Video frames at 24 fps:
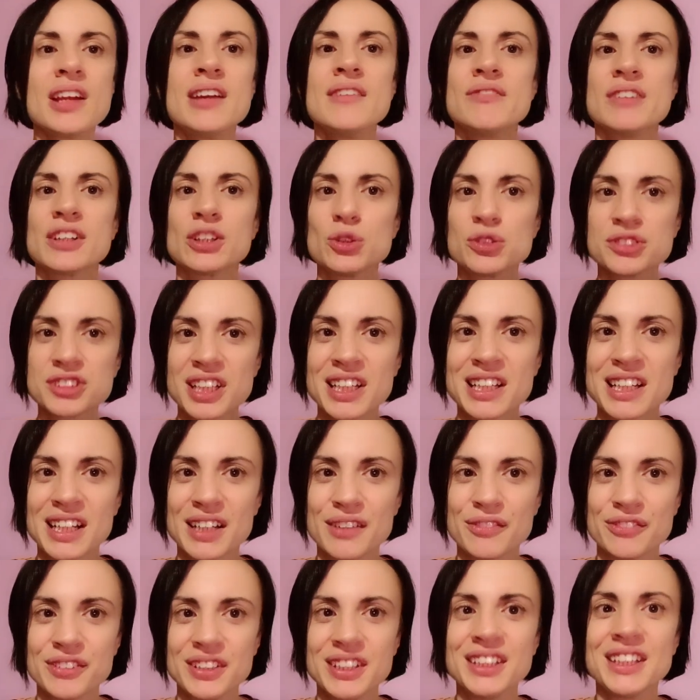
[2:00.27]
Fatto sta che alla
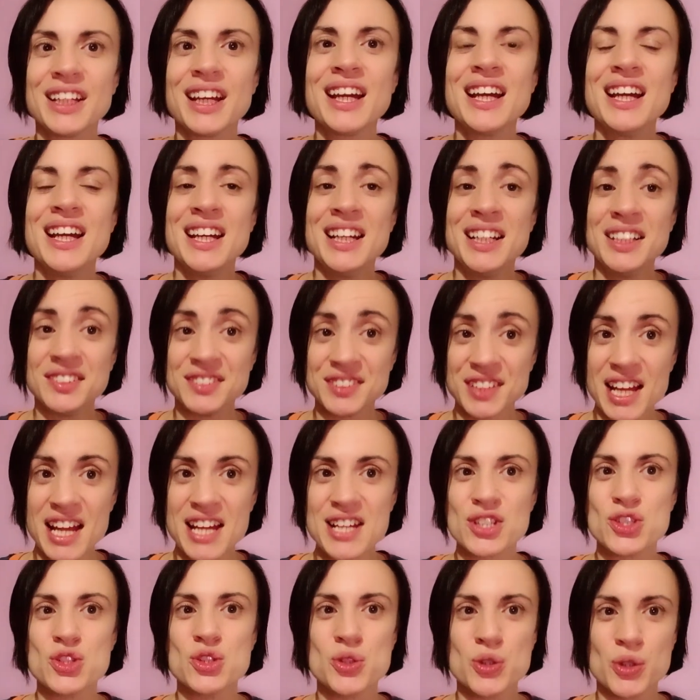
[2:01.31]
fine
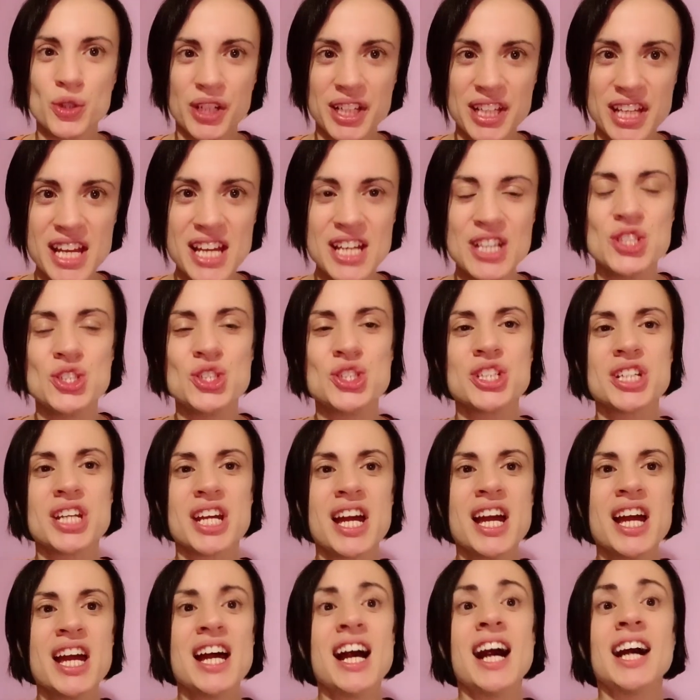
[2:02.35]
Sergio
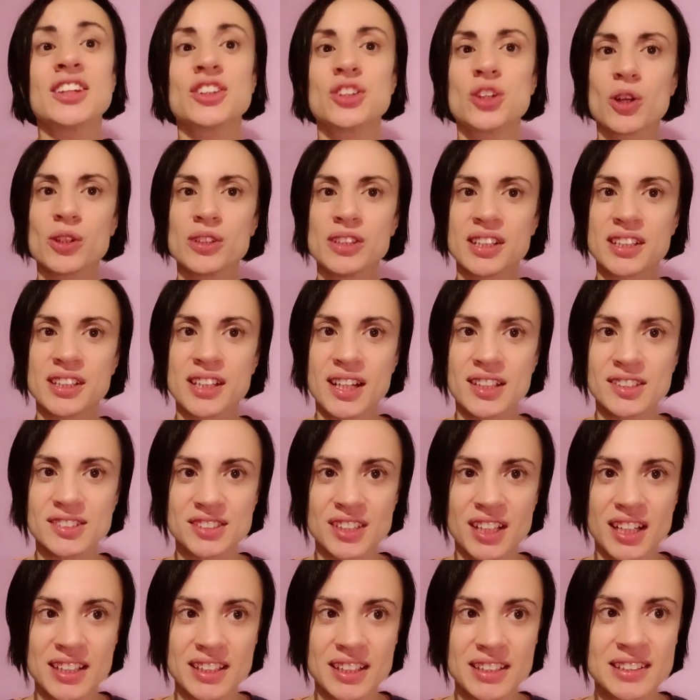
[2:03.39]
riesce a togliere dalla
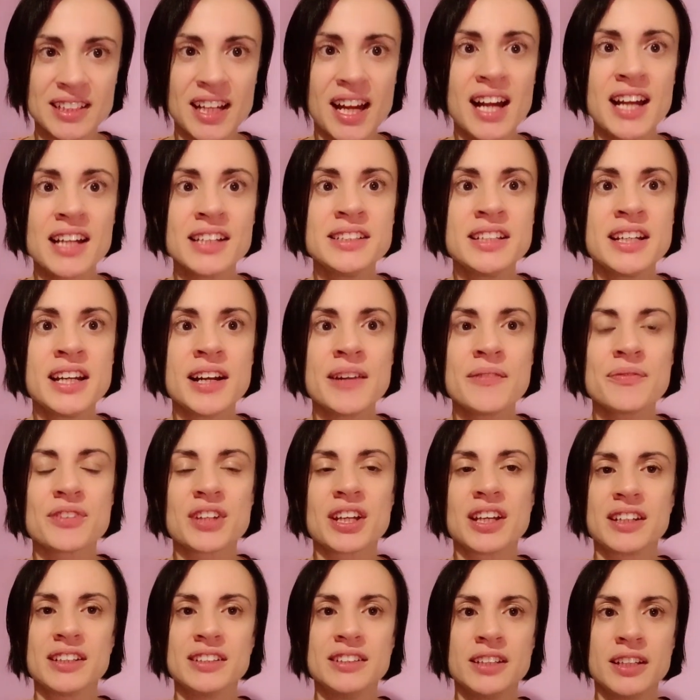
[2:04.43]
strada Tania
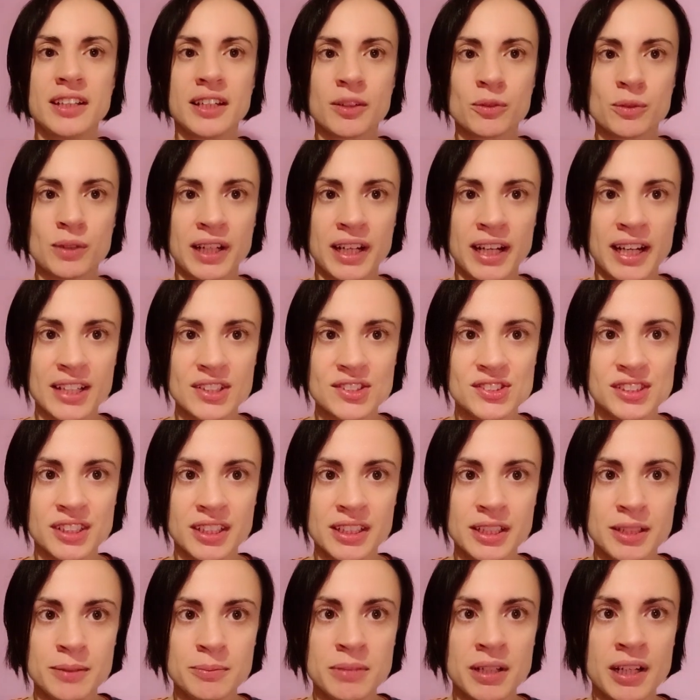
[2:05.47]
e a renderla una ragazza
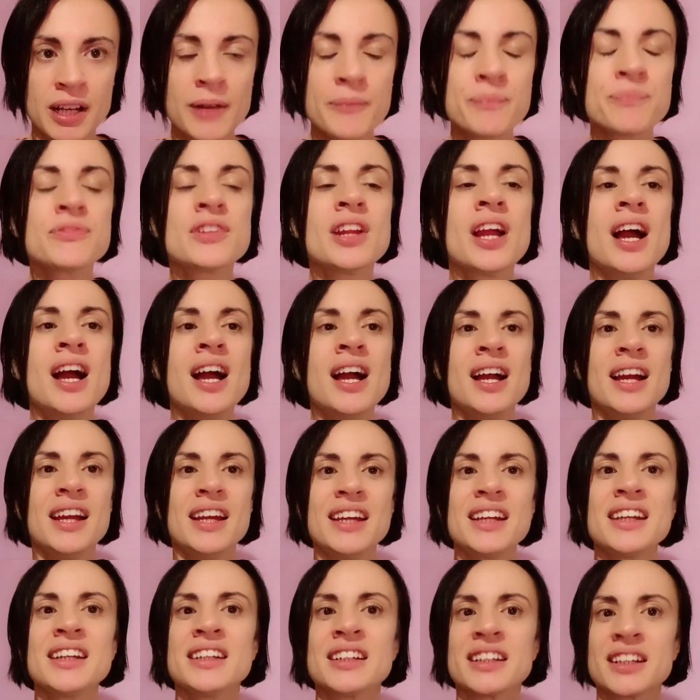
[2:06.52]
libera
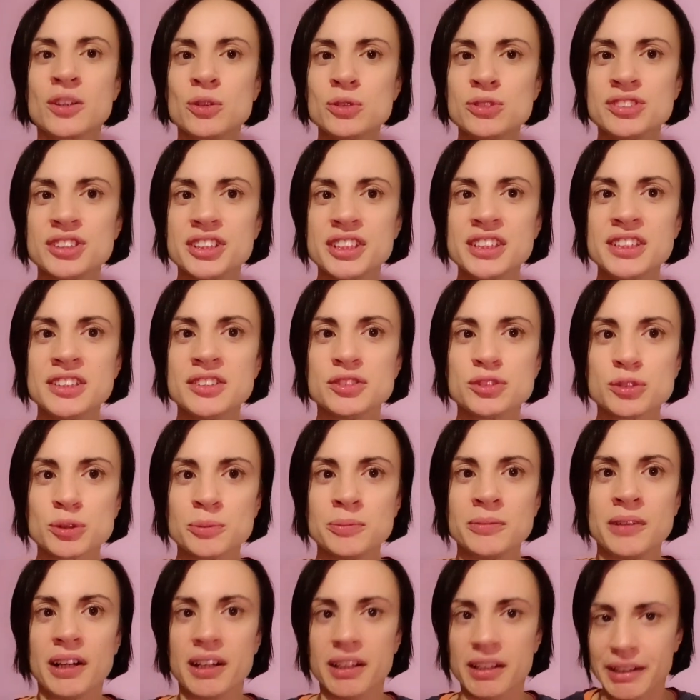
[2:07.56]
e così,
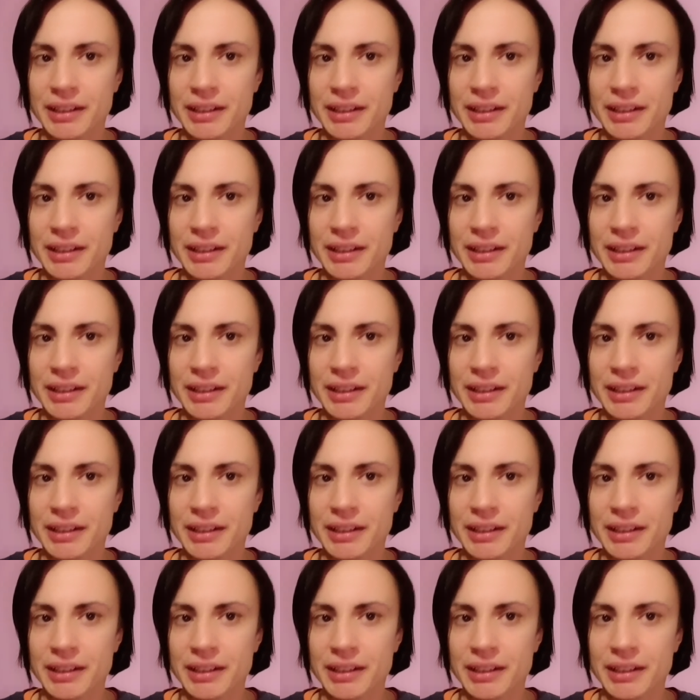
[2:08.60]
insomma,